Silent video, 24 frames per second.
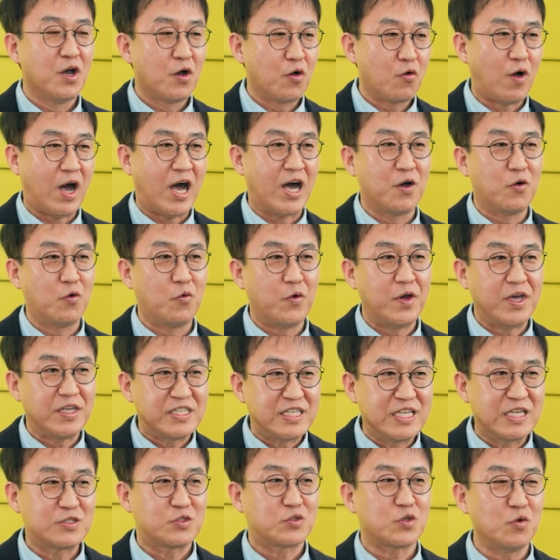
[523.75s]
광고의
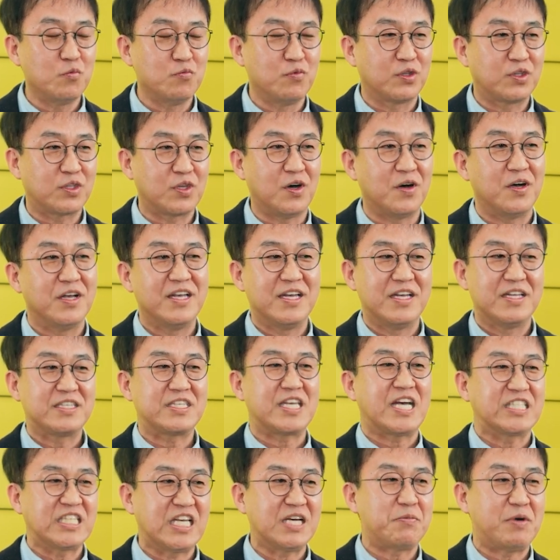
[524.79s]
직종부터
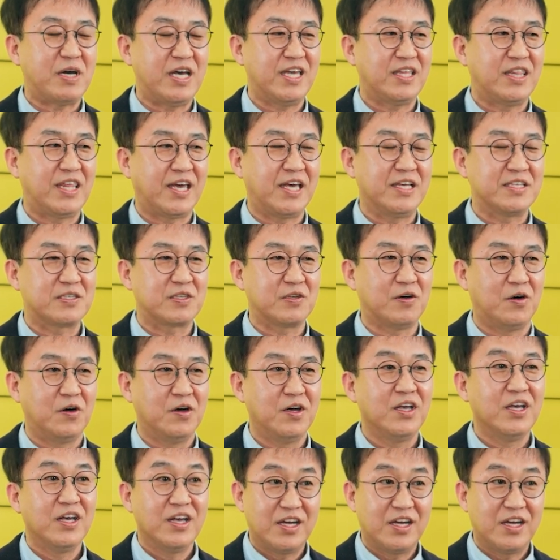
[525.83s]
찾아봐야 되겠어